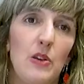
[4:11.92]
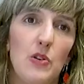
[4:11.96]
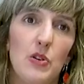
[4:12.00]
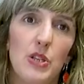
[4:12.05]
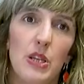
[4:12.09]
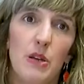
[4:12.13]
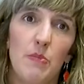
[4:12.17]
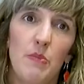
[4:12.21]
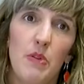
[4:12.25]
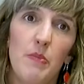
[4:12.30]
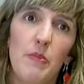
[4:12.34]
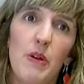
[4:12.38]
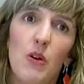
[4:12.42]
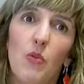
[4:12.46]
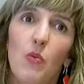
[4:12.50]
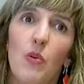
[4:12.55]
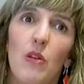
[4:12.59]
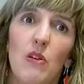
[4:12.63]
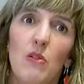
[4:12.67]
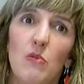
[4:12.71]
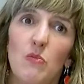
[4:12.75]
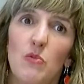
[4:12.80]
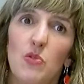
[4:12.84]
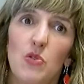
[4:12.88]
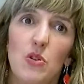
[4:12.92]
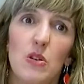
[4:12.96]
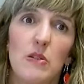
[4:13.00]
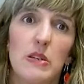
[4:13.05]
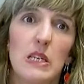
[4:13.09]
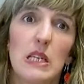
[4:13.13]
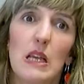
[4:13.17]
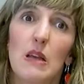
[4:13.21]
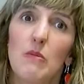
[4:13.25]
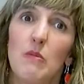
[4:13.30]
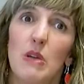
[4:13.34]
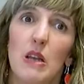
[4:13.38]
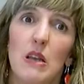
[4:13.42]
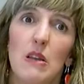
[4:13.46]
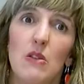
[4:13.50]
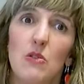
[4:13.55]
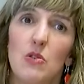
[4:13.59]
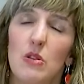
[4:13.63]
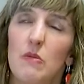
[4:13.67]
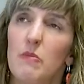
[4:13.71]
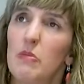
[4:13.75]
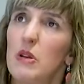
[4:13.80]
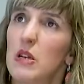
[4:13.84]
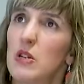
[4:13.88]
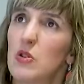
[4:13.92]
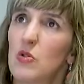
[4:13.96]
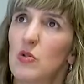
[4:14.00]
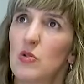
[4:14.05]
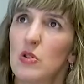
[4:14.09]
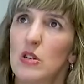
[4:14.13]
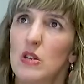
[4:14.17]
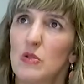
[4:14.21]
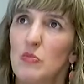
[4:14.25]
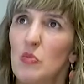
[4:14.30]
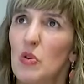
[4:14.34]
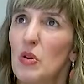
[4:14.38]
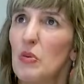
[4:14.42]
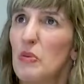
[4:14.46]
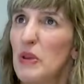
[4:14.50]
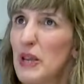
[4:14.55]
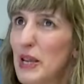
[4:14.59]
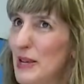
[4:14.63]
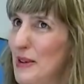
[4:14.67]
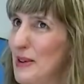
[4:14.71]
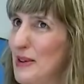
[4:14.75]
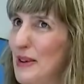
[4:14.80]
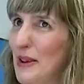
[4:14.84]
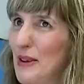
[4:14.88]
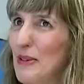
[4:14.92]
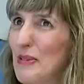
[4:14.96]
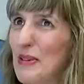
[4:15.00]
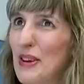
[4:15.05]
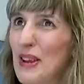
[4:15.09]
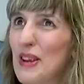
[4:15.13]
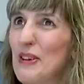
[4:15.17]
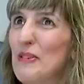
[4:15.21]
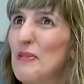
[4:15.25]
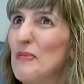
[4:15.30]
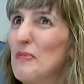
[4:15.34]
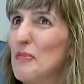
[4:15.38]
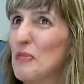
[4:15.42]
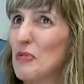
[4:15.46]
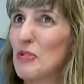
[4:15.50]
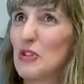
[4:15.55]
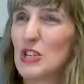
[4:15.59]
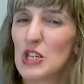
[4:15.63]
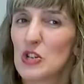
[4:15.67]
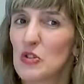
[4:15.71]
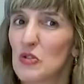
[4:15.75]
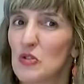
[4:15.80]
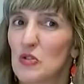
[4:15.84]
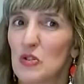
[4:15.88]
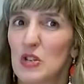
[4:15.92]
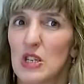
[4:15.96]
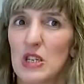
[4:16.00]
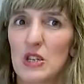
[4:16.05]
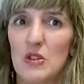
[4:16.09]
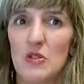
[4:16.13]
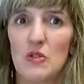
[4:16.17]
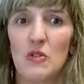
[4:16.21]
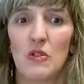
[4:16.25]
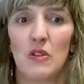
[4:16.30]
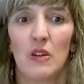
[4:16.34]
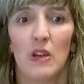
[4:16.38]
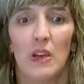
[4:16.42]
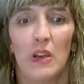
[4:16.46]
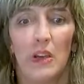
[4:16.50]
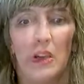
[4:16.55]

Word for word: Dios a mí me ha cuidado mucho, es que me han ido siempre las cosas muy bien en, muchas cosas, ¿no?